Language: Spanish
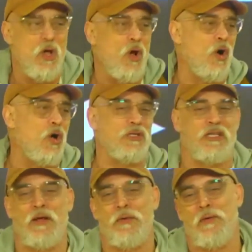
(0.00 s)

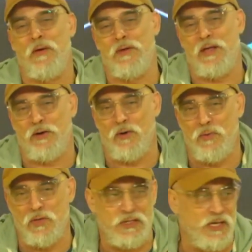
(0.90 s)
otra vez va a hablar de
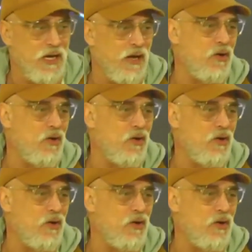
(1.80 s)
robótica,